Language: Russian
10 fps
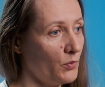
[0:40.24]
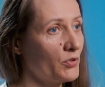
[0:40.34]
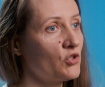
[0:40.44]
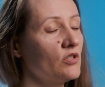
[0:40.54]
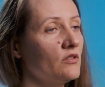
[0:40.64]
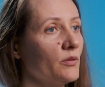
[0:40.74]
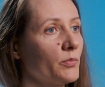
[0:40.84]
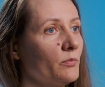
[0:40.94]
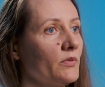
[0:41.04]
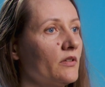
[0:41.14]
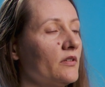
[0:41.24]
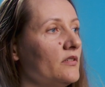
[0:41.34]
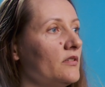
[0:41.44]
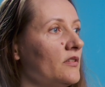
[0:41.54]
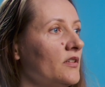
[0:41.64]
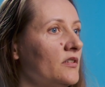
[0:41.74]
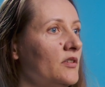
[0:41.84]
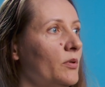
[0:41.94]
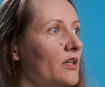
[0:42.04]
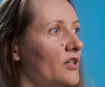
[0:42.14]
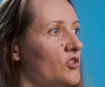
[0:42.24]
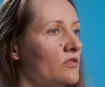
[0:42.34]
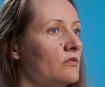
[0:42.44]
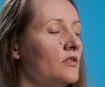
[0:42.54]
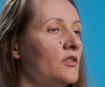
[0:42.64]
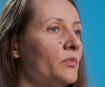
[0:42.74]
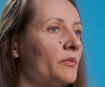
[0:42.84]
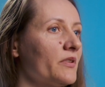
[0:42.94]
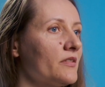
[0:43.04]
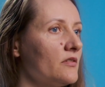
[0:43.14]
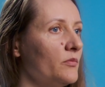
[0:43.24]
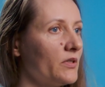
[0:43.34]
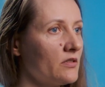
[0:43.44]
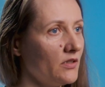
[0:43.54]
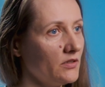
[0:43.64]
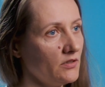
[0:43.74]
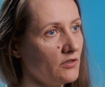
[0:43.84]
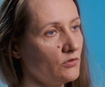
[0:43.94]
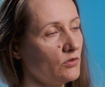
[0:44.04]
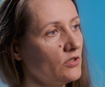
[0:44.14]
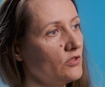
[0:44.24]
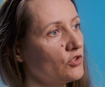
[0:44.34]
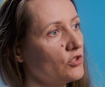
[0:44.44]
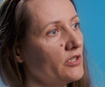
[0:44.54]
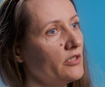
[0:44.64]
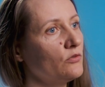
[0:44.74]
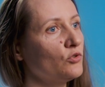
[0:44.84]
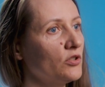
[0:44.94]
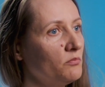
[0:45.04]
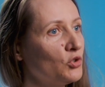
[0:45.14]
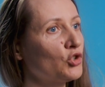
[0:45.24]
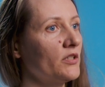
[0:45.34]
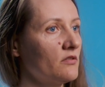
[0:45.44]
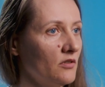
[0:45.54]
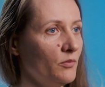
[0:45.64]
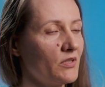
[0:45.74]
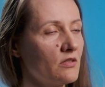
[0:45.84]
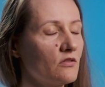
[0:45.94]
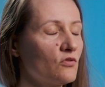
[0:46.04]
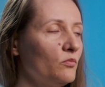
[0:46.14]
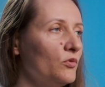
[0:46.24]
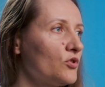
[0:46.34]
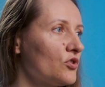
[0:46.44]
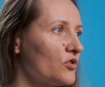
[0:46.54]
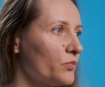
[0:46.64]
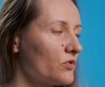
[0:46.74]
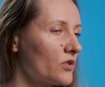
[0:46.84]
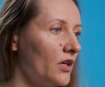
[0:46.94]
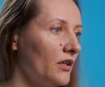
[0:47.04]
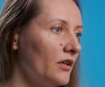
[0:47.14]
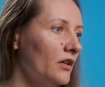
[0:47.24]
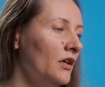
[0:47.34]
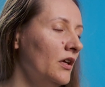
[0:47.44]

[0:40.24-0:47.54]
по причине, например, э, доброкачественной гиперплазии простаты, которая начинает уже мешать да, процессу мочеиспускания.